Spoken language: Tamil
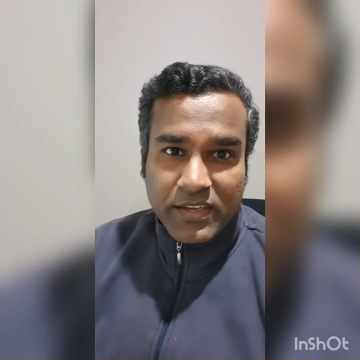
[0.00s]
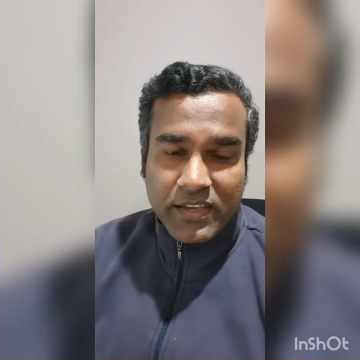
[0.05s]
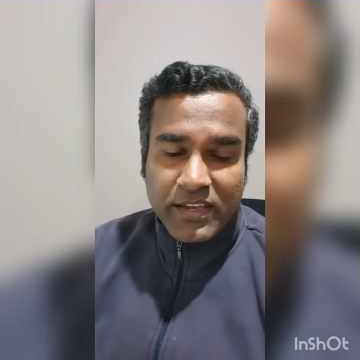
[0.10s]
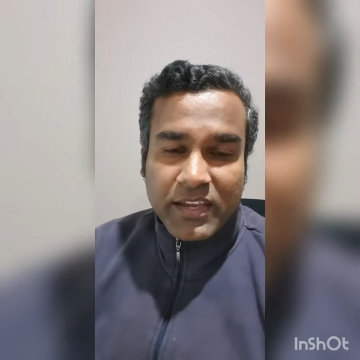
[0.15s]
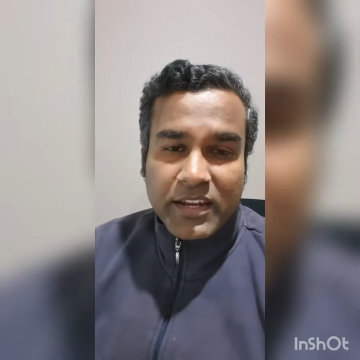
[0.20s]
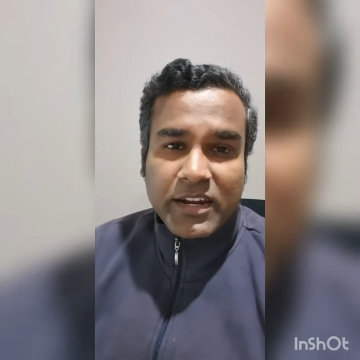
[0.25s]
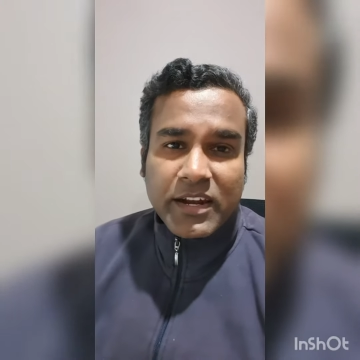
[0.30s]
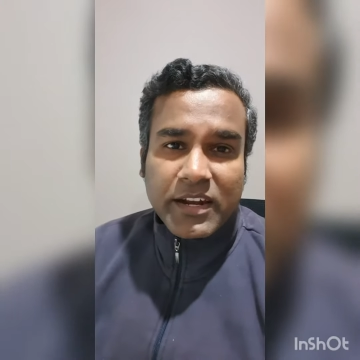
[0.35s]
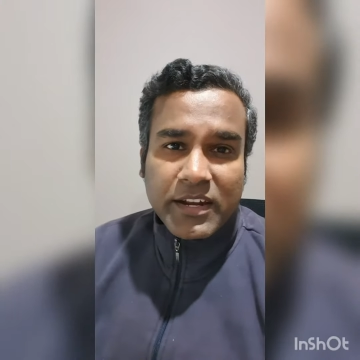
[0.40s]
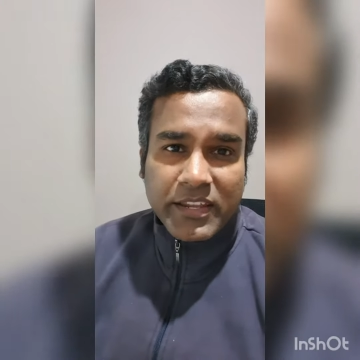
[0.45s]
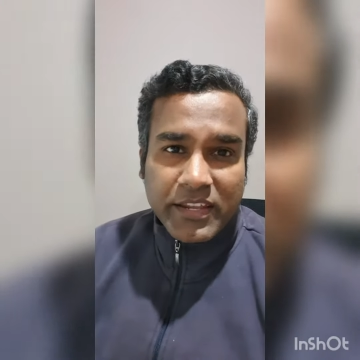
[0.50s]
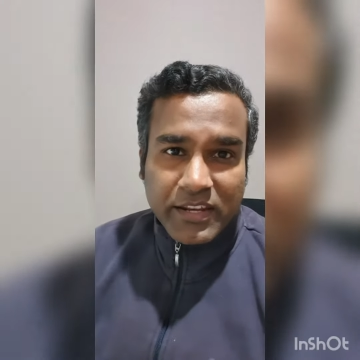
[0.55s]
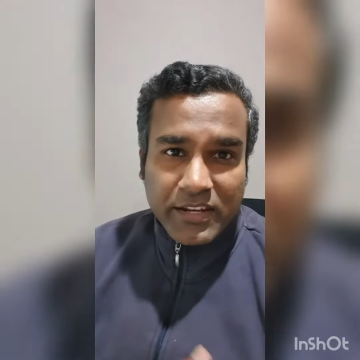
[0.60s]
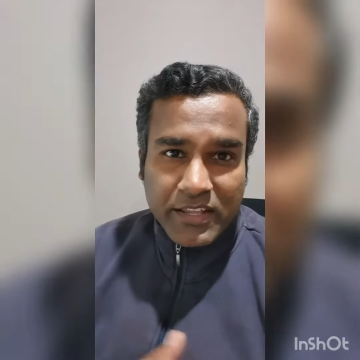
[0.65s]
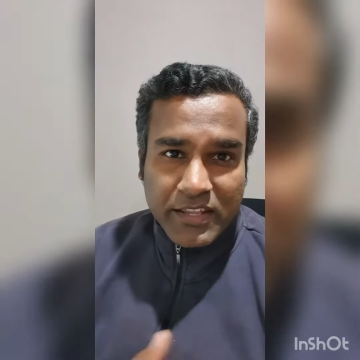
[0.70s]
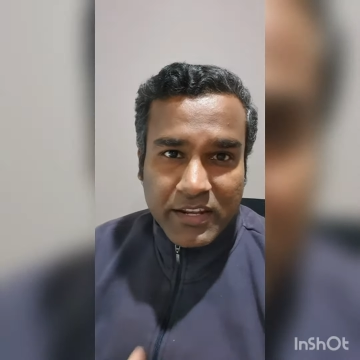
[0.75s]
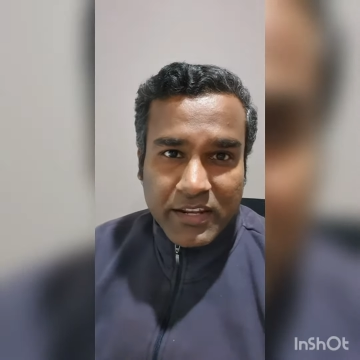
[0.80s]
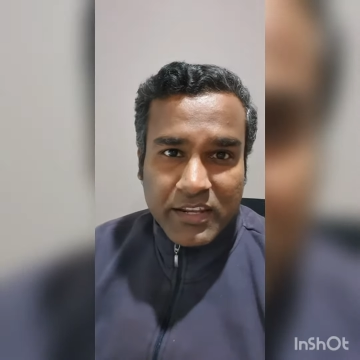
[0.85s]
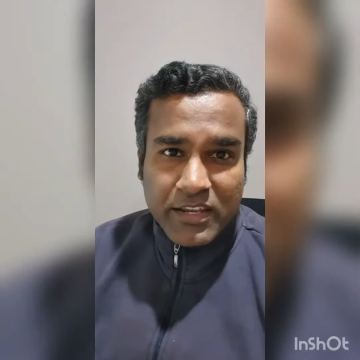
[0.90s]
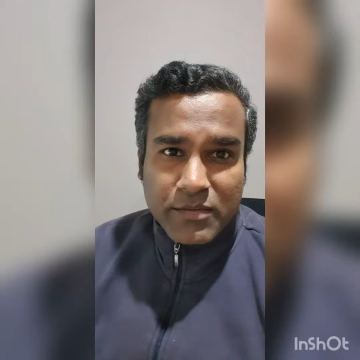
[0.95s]
ஏன்னா நீங்கள்
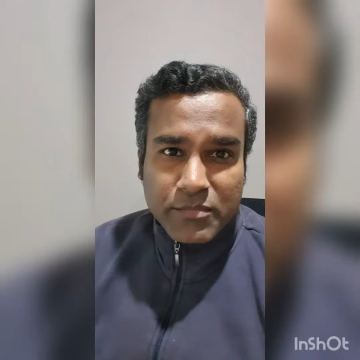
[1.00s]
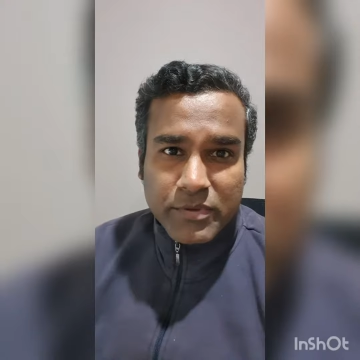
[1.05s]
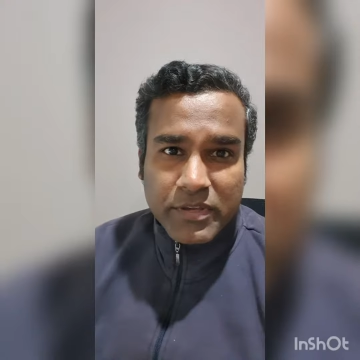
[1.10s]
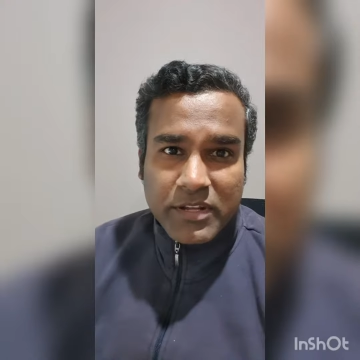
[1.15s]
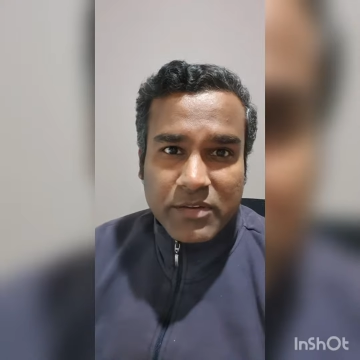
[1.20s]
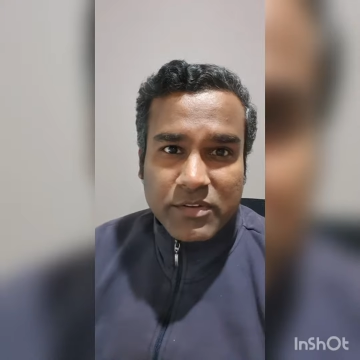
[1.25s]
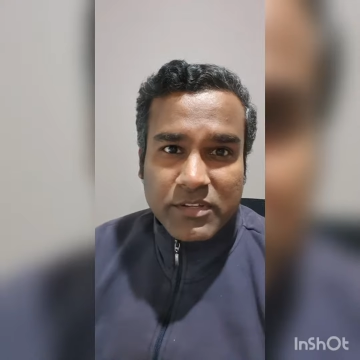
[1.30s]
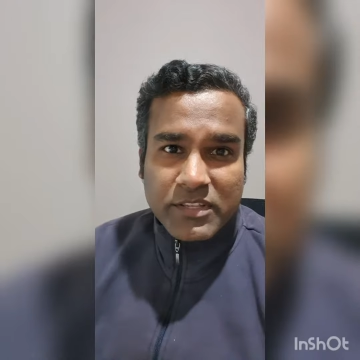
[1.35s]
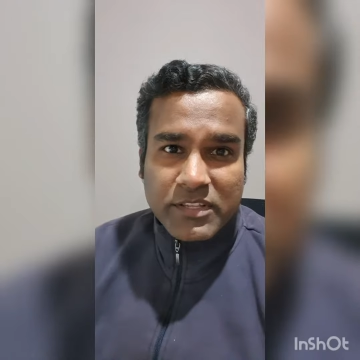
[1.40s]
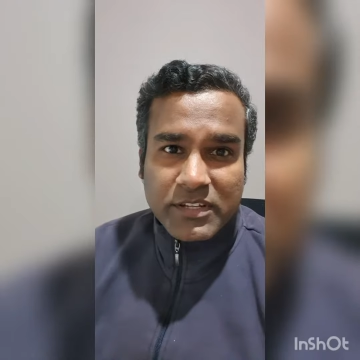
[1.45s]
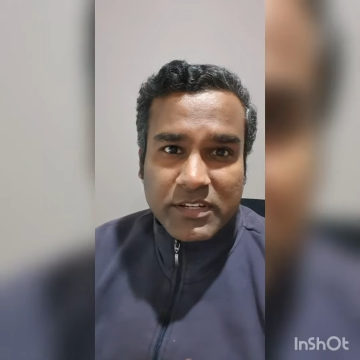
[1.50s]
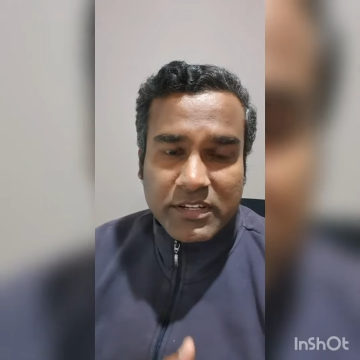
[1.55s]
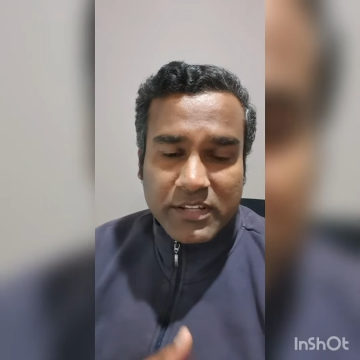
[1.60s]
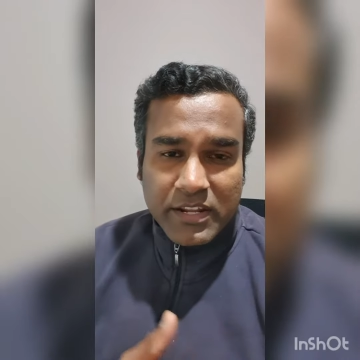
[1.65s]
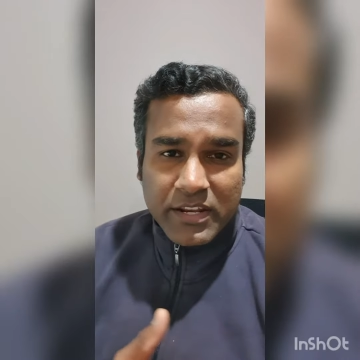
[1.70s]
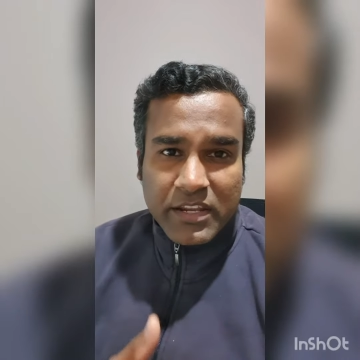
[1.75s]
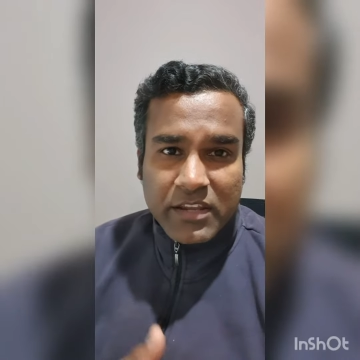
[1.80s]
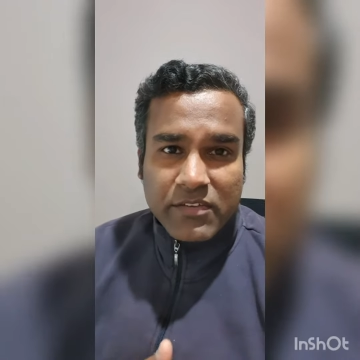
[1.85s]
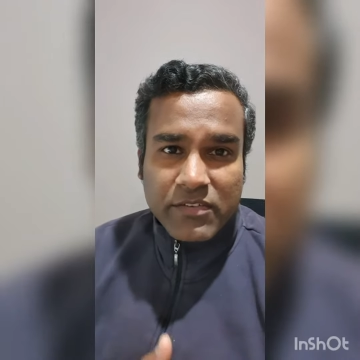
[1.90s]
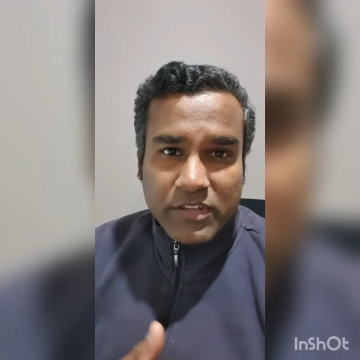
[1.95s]
நிறைய பேர் வந்து
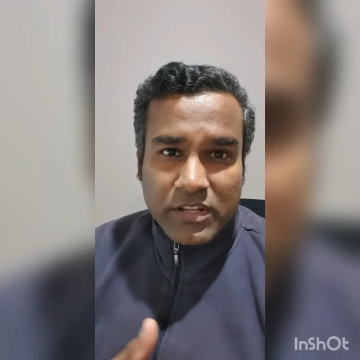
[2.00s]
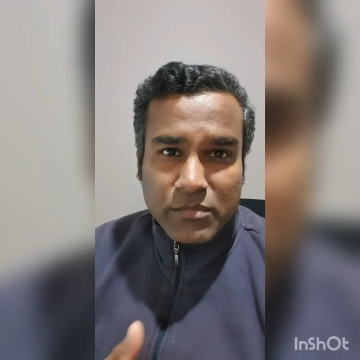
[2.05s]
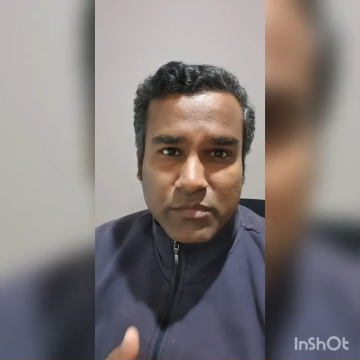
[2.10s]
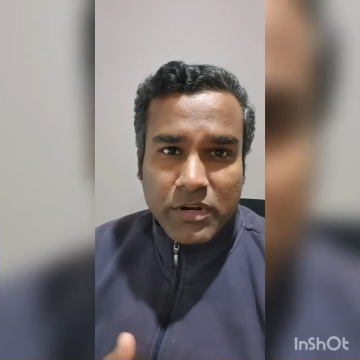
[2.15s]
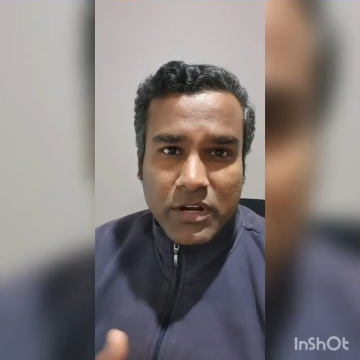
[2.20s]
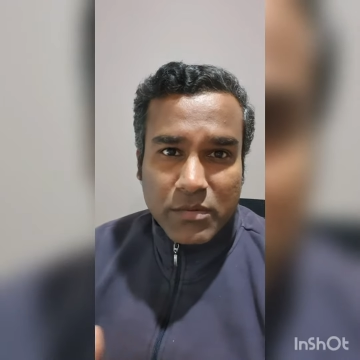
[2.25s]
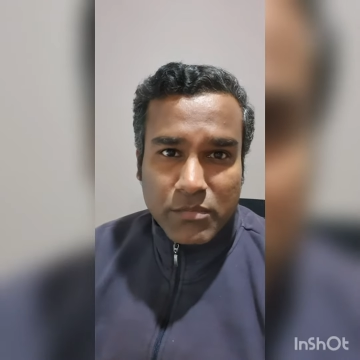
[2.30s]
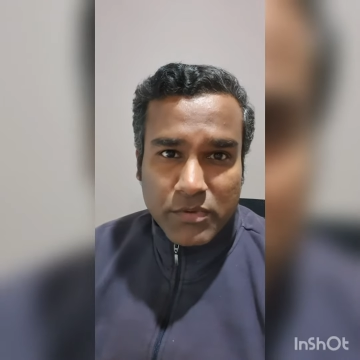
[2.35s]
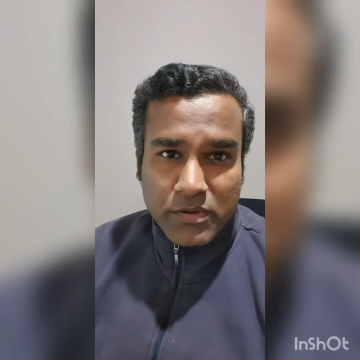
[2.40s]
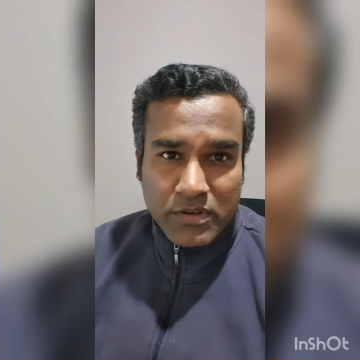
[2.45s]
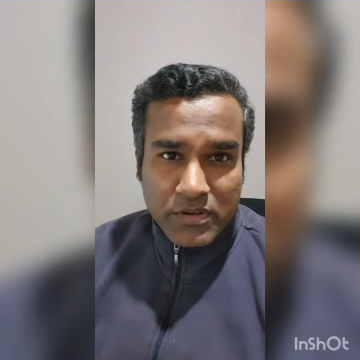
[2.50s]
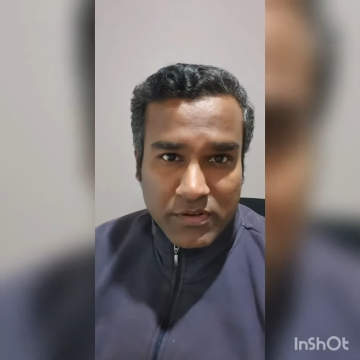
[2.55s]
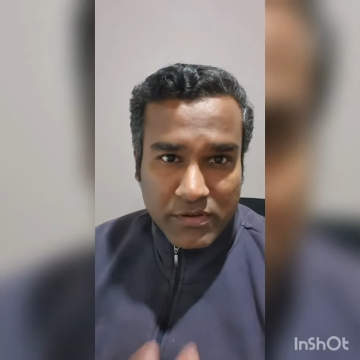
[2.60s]
நிறைய விதமாக நம்ம